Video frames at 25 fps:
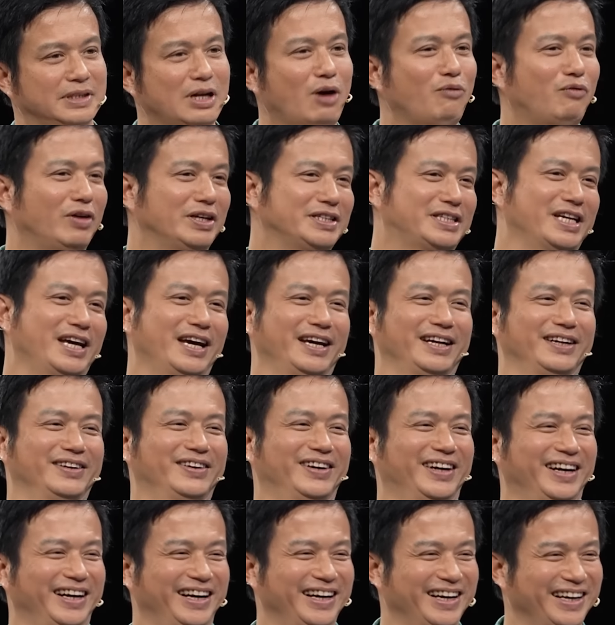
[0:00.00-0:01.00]
nông văn
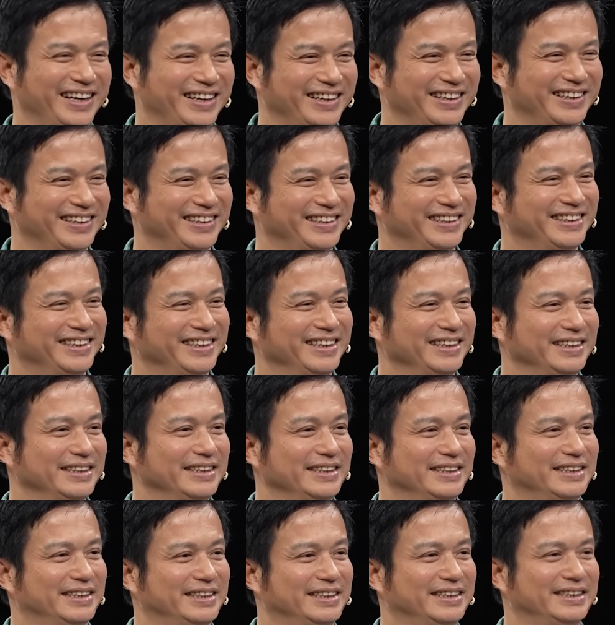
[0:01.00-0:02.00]
dền từ phong hồ chí minh
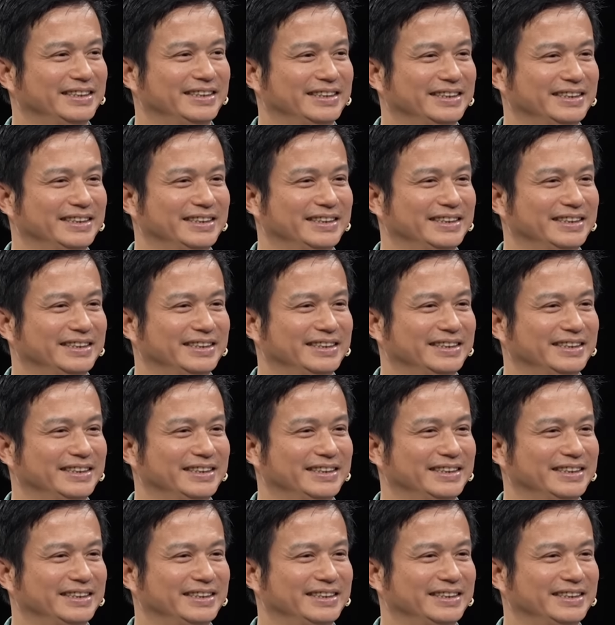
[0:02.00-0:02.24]
dân